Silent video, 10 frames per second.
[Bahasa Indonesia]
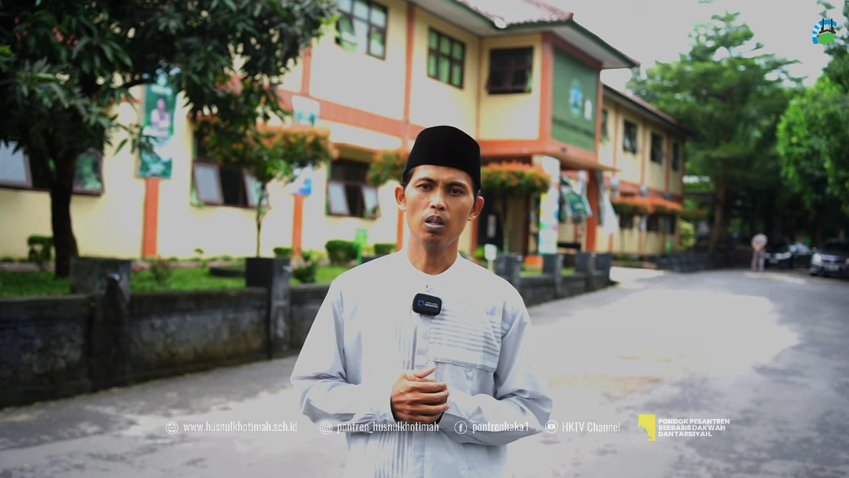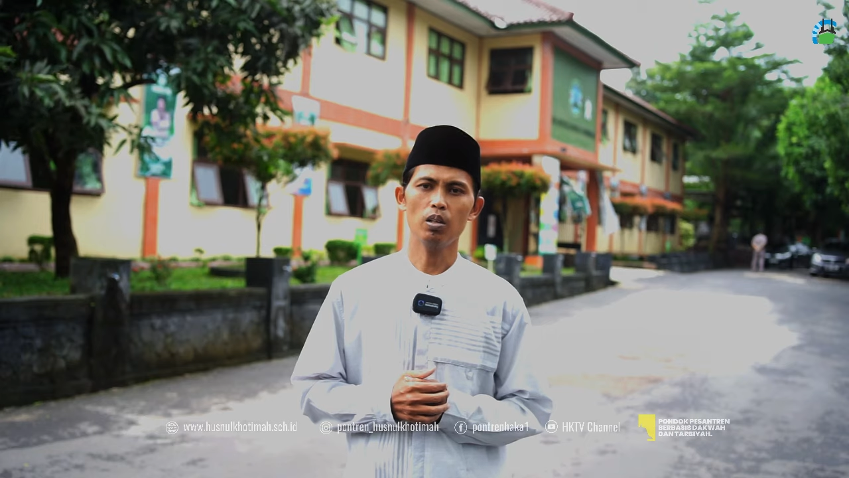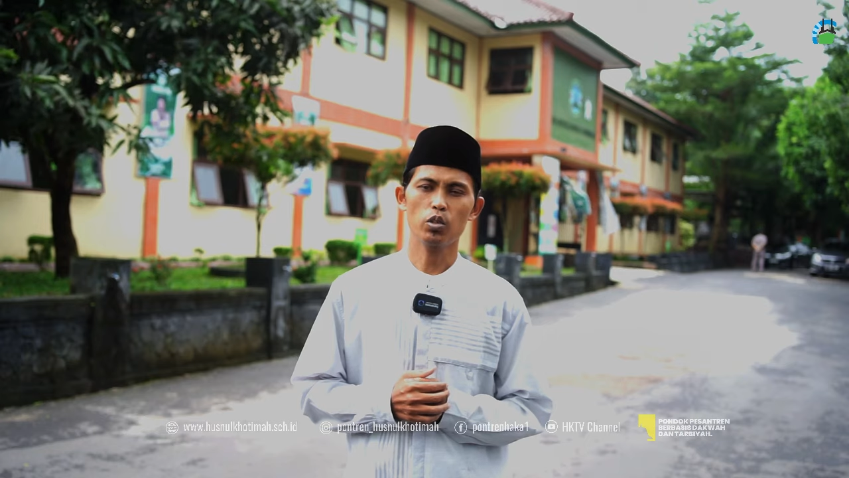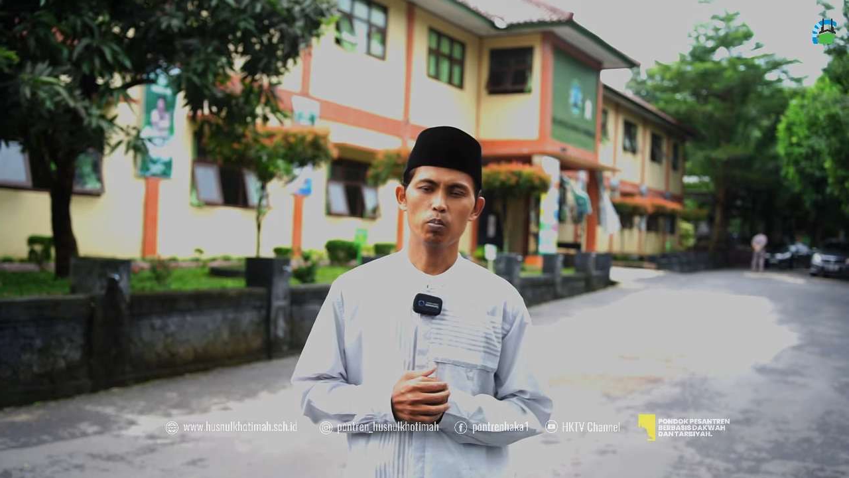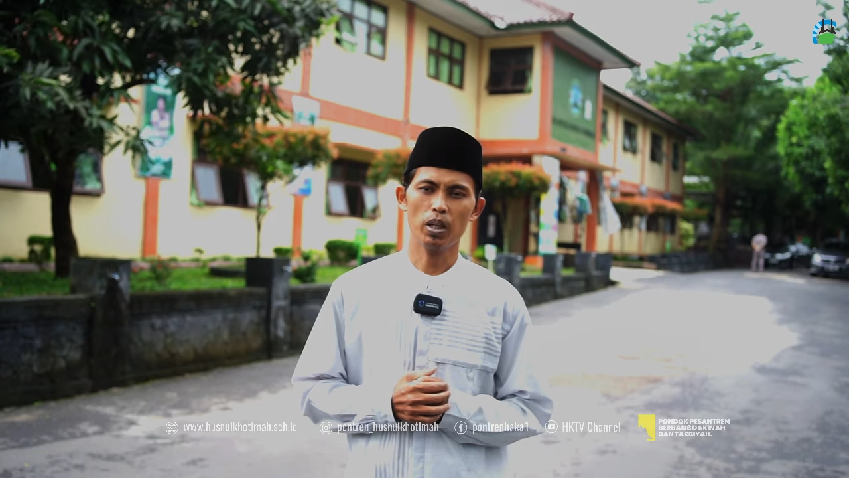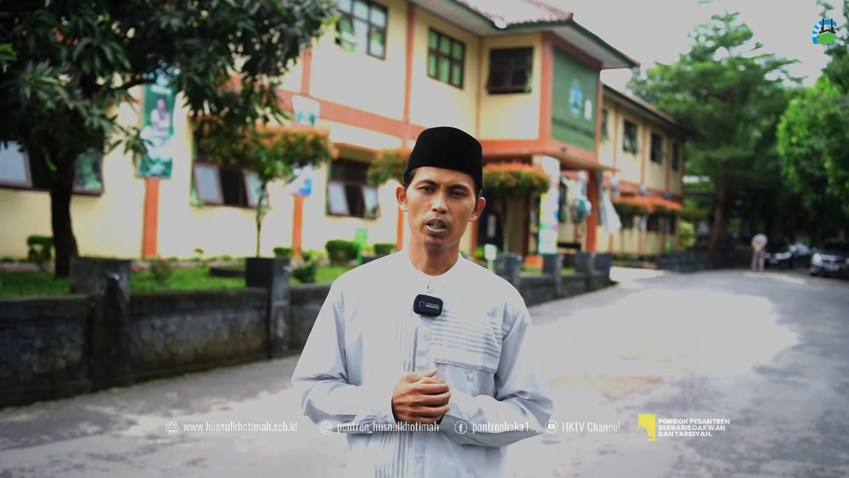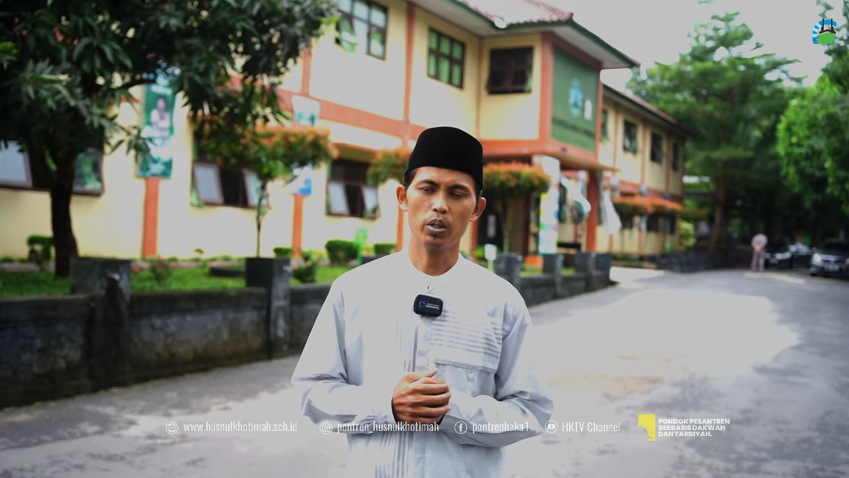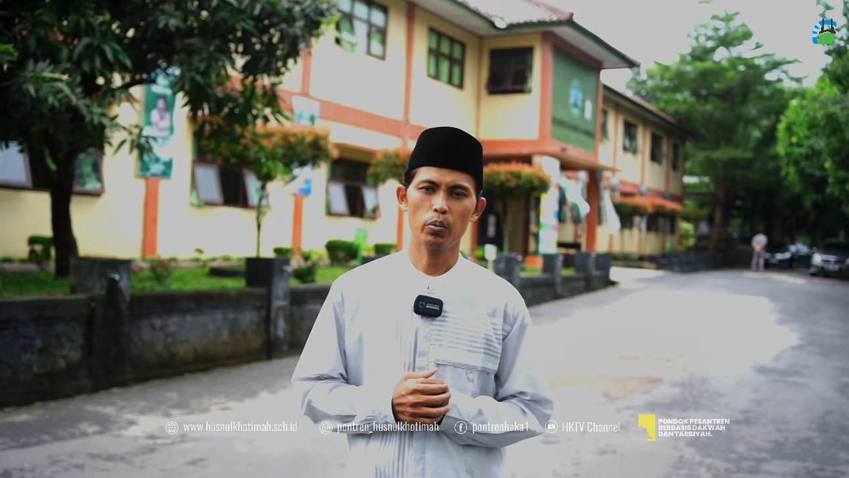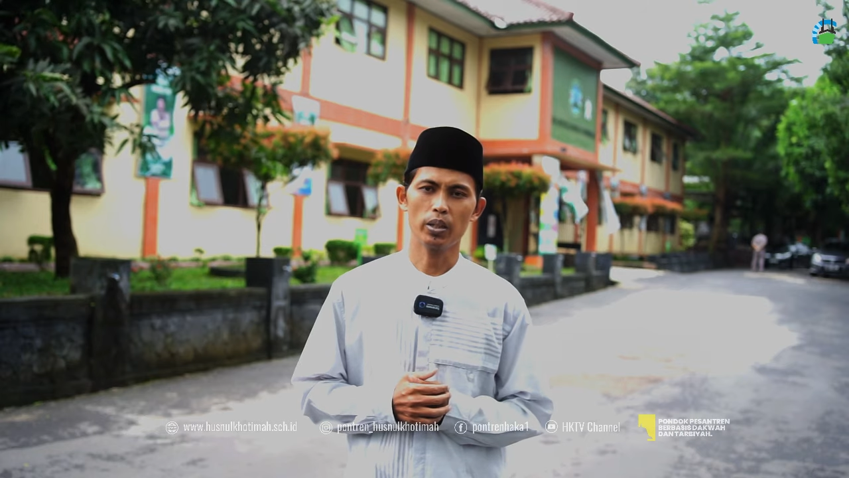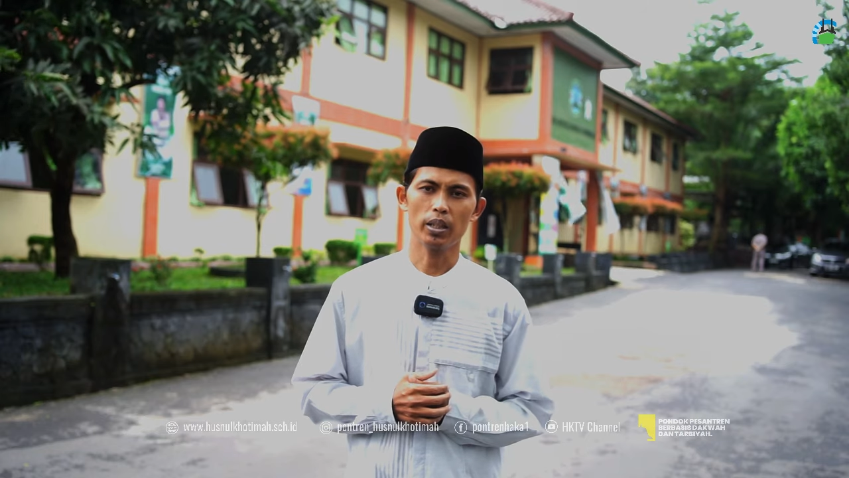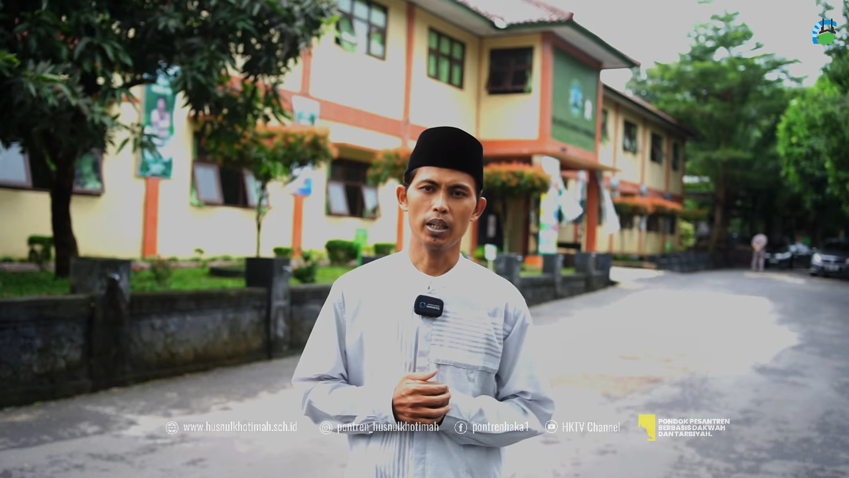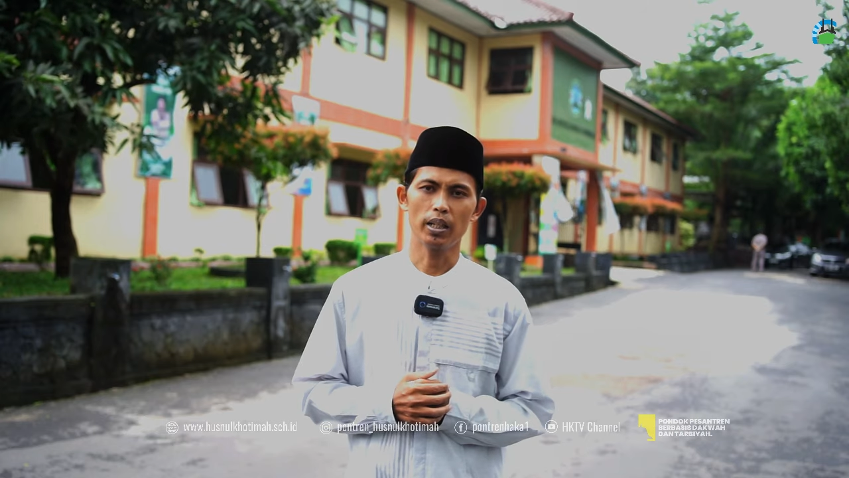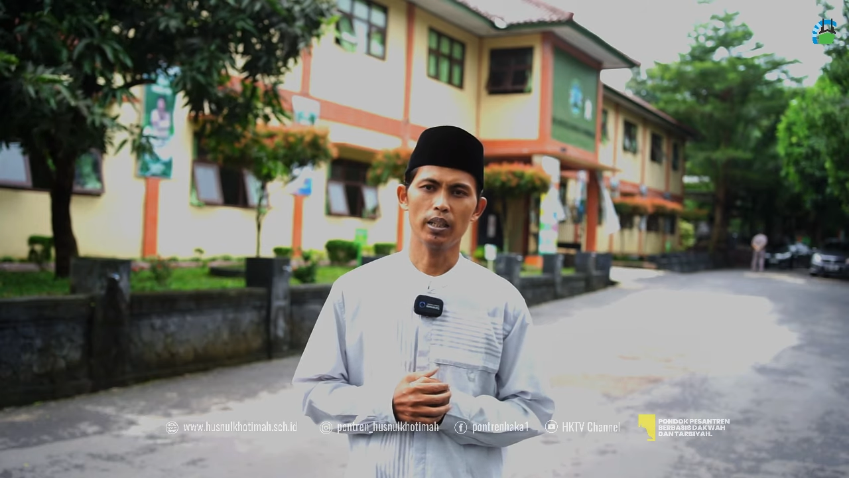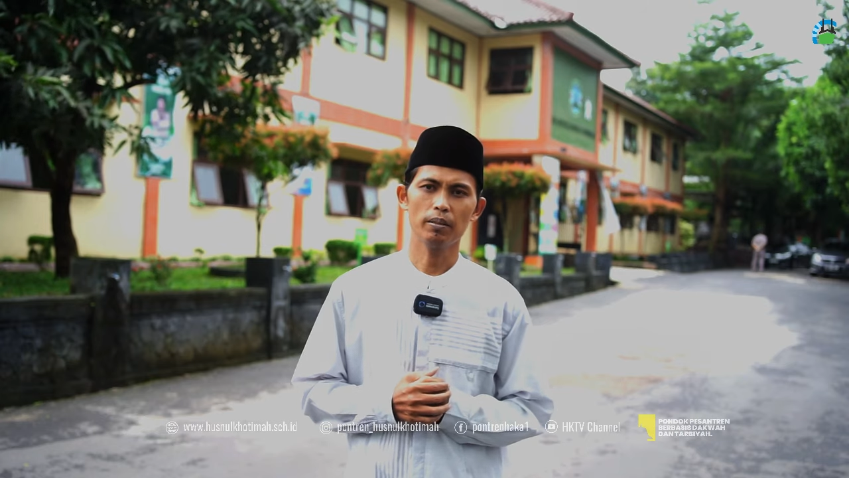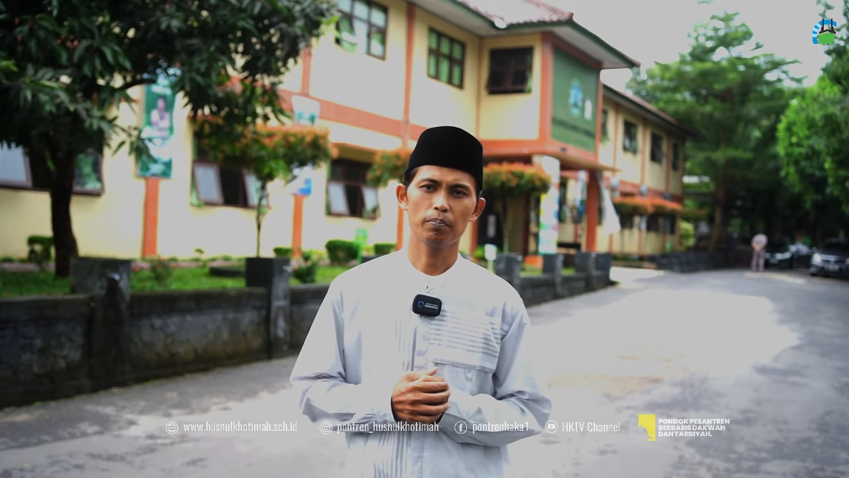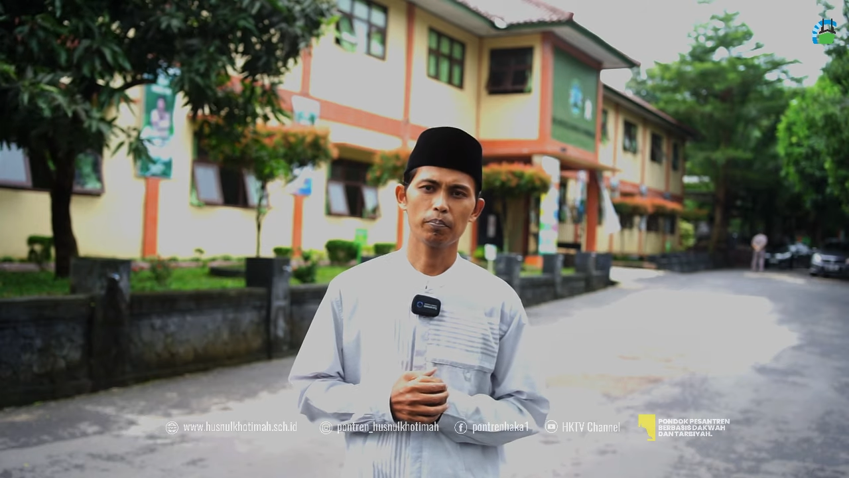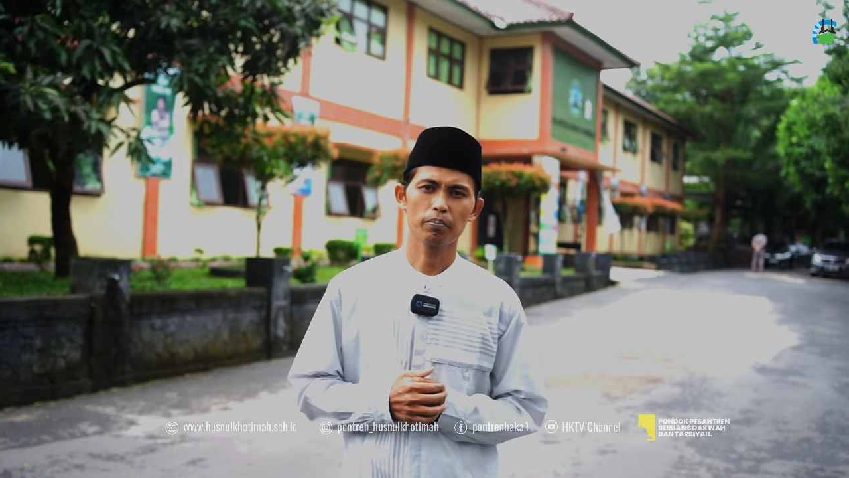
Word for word: Allah Subhanahu wa taala,